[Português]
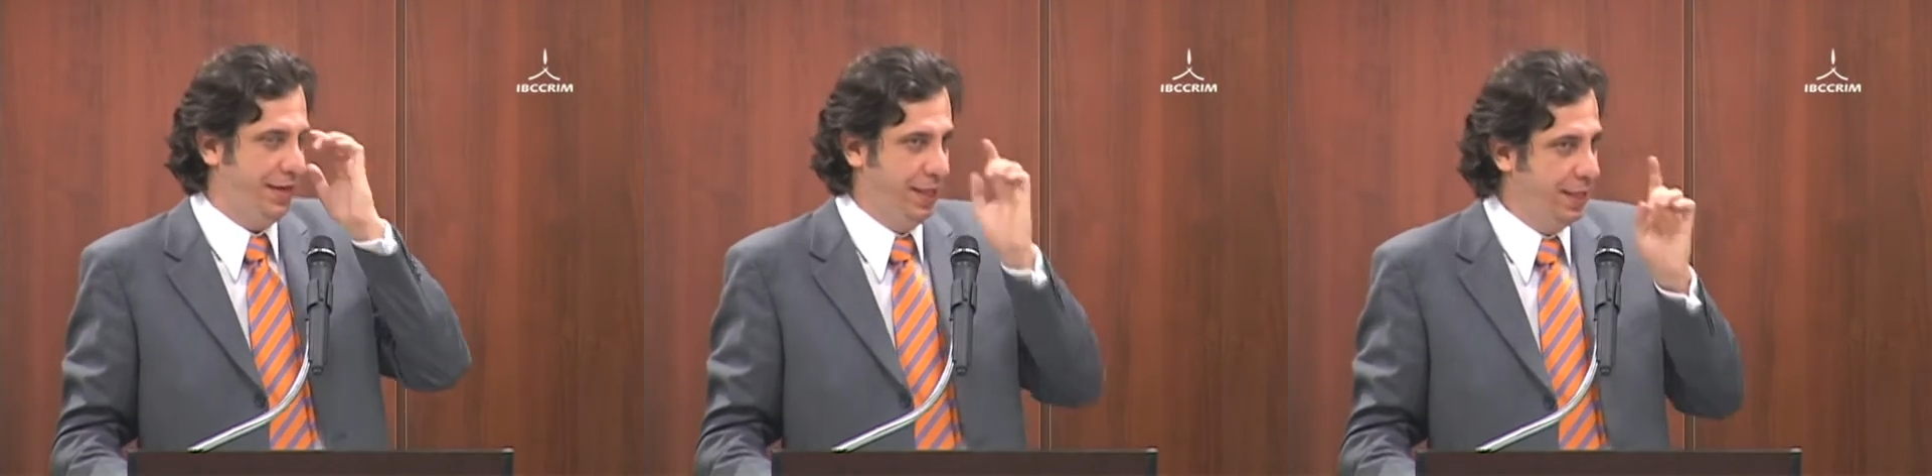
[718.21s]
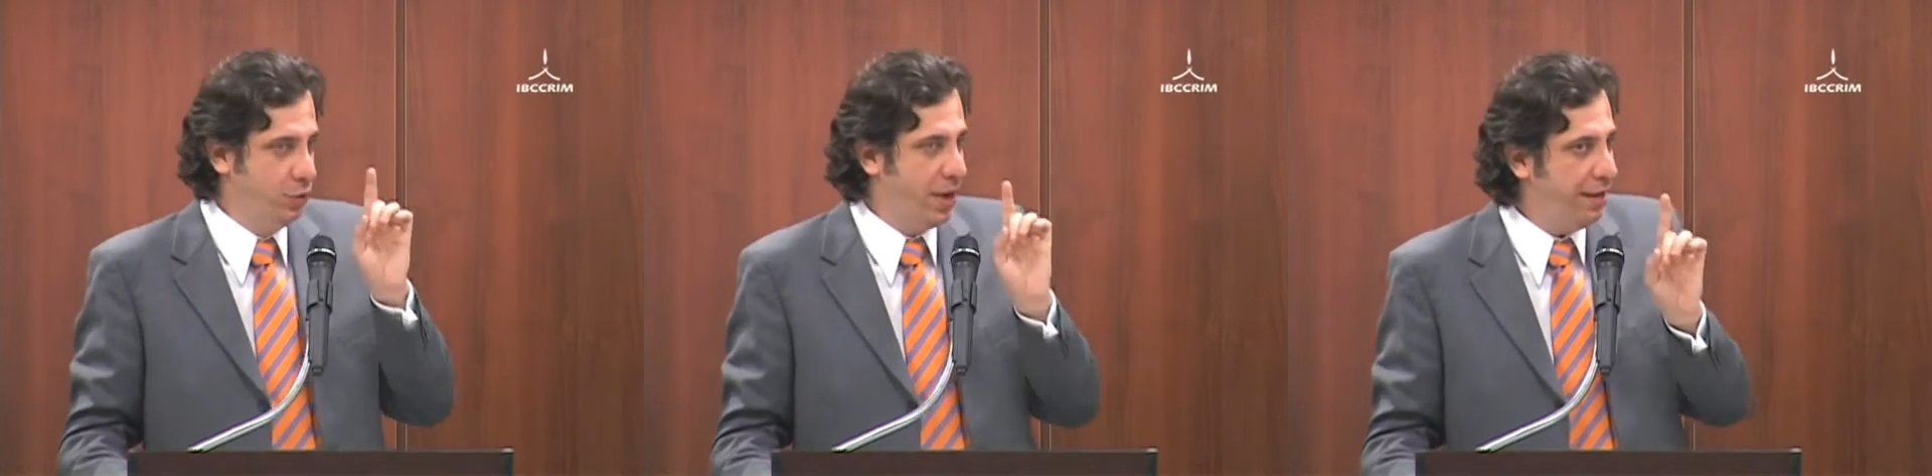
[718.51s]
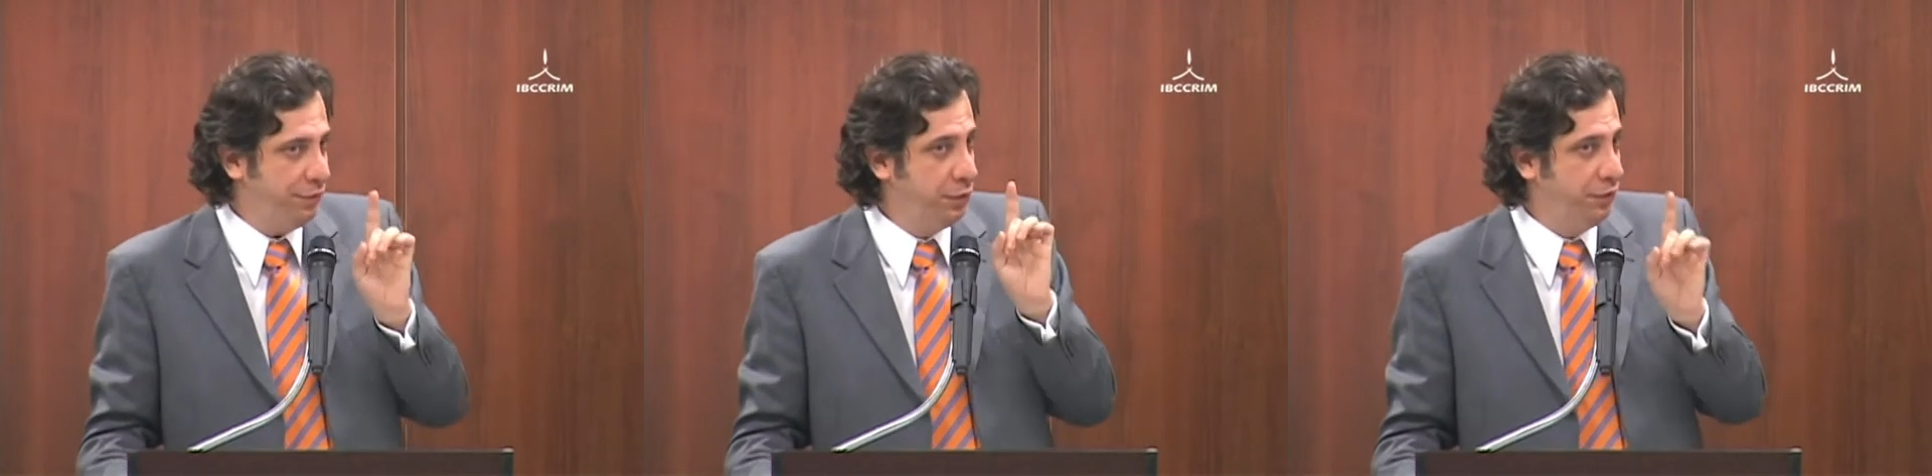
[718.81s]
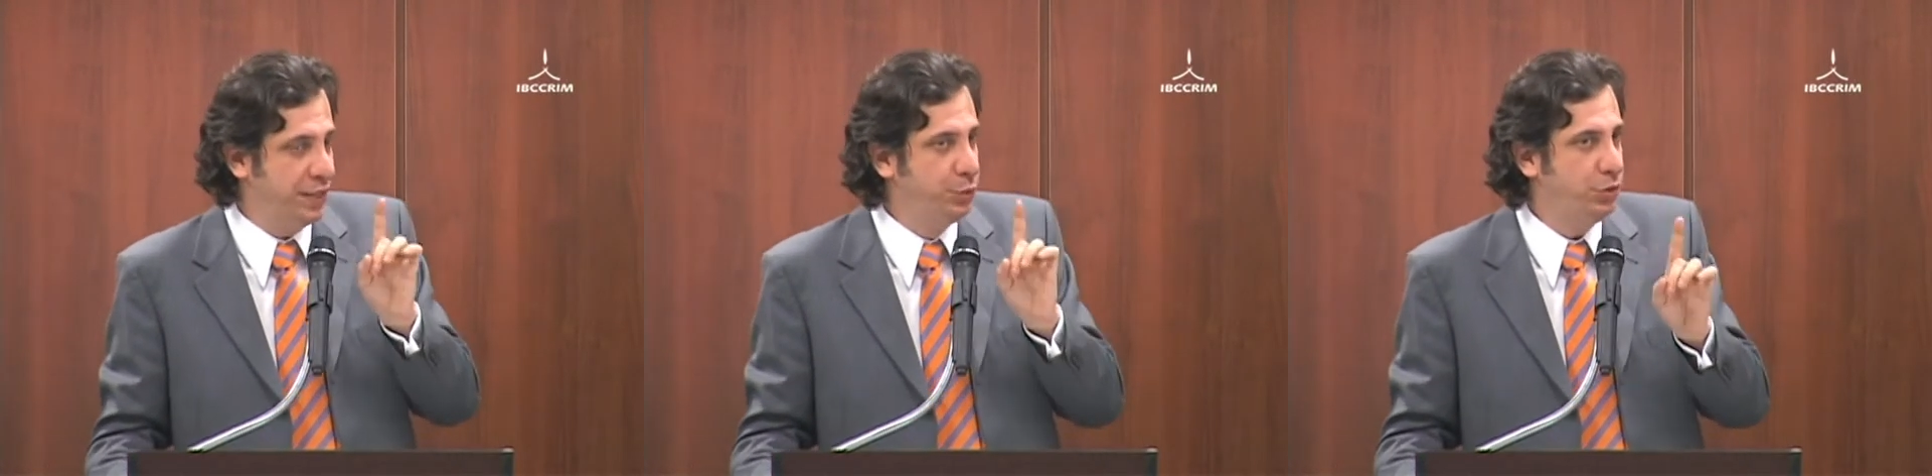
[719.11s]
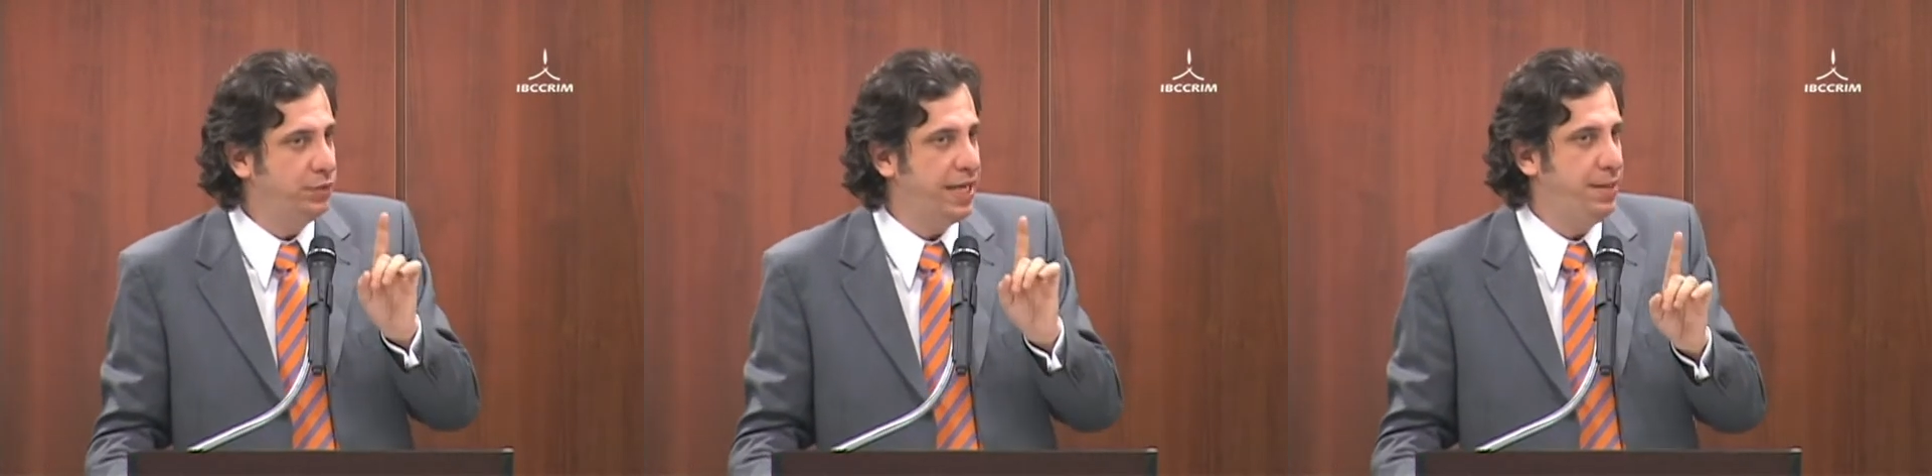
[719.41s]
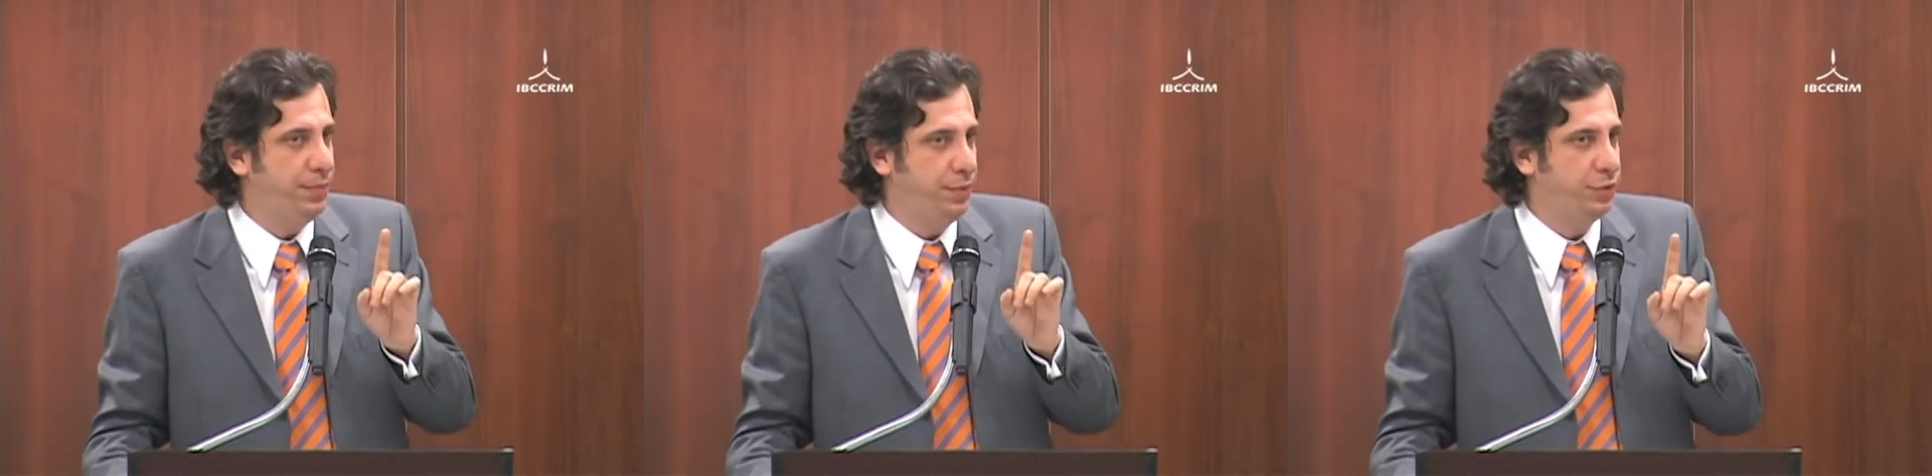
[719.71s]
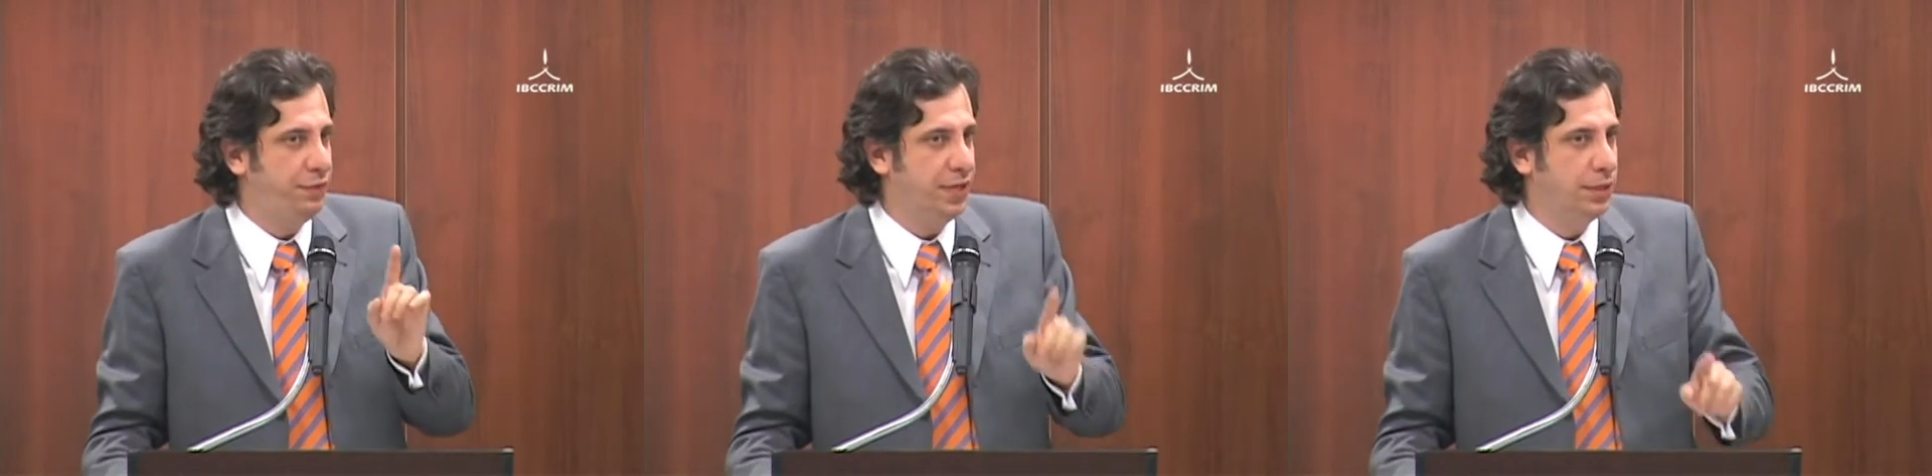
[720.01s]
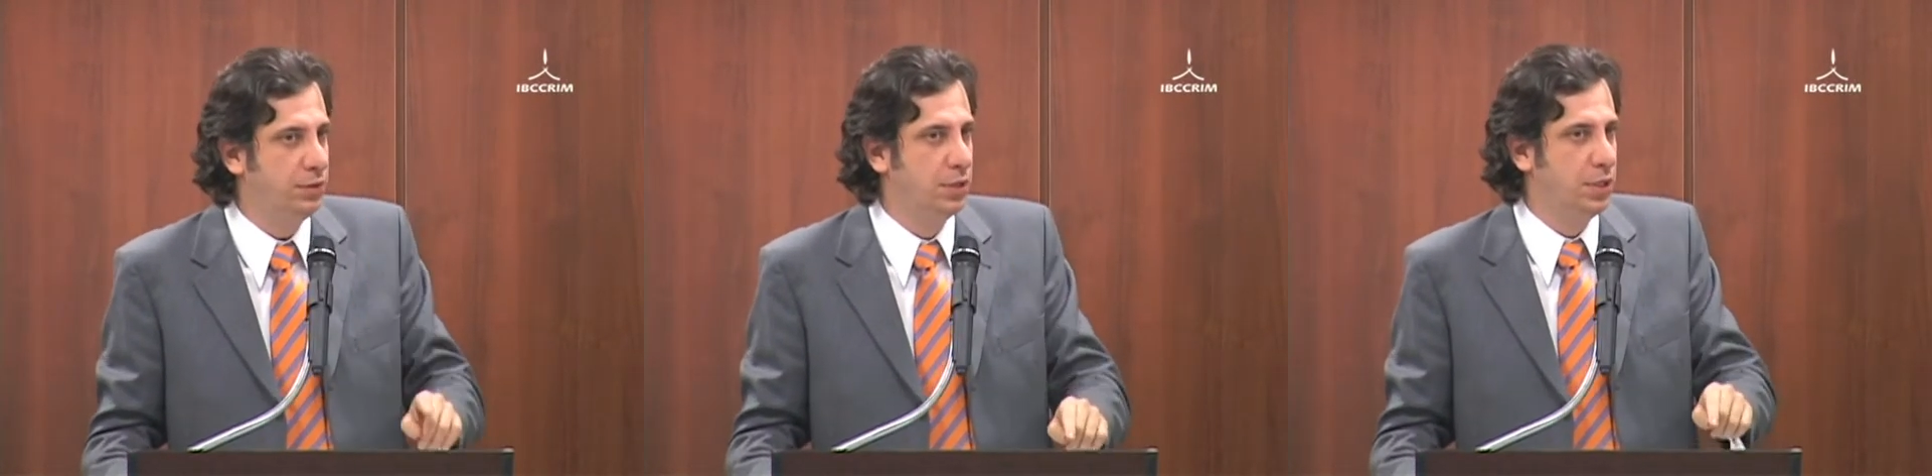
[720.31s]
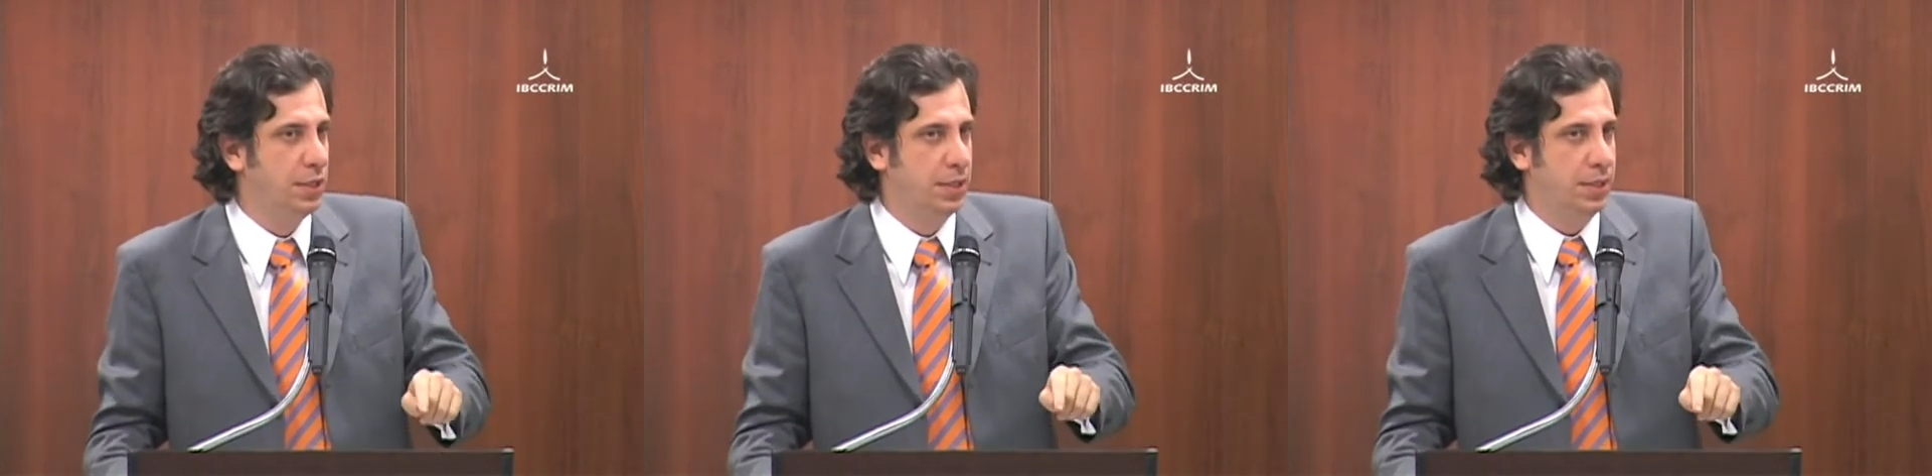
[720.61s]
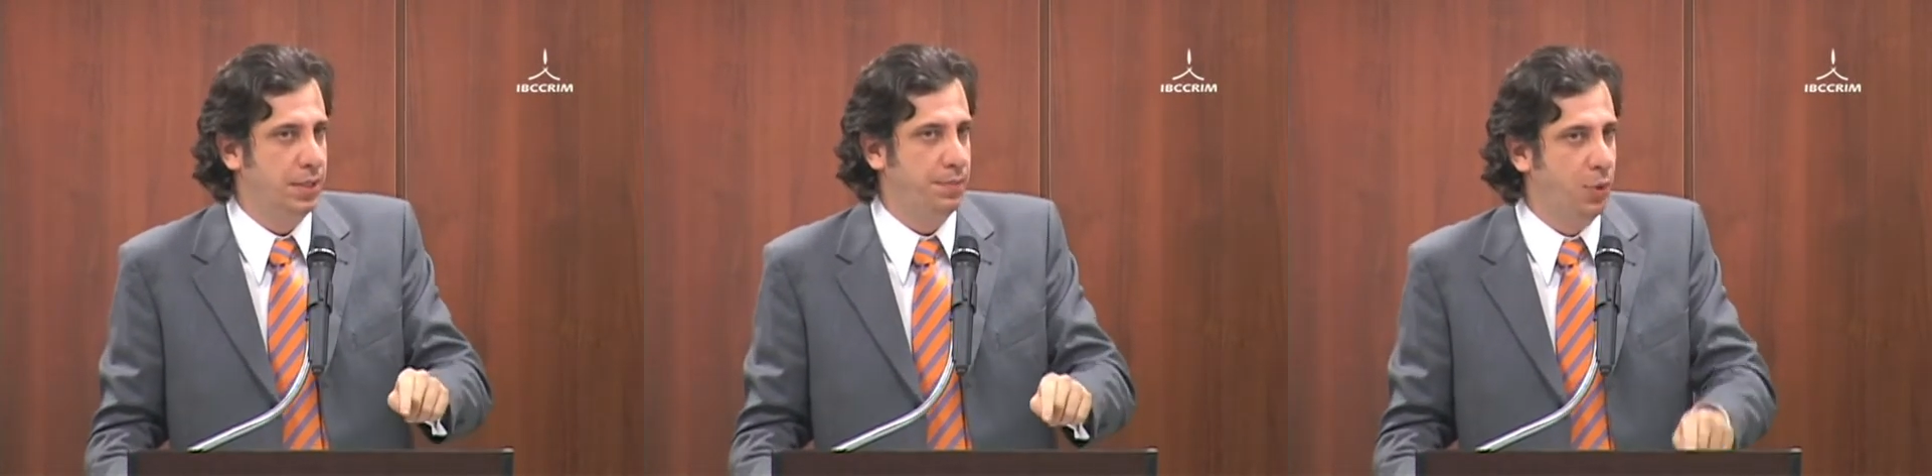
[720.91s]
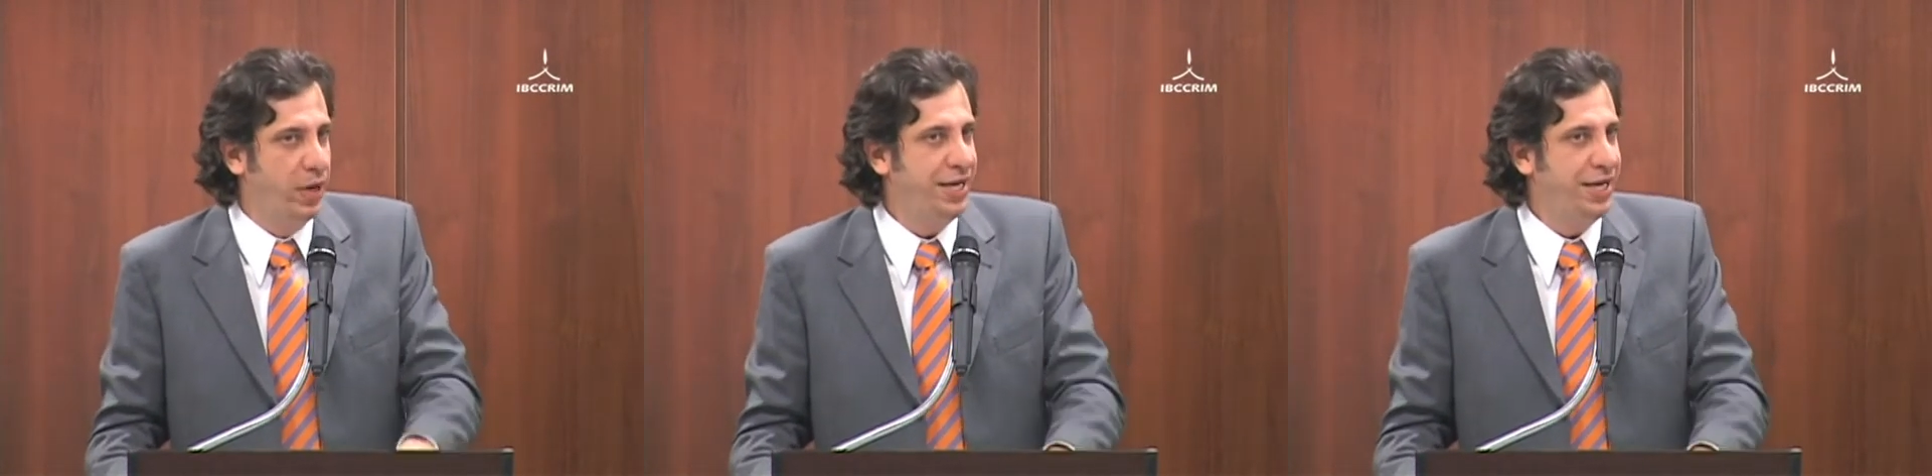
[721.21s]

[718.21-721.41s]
E não, é, não faz muito tempo, eu estou falando Bom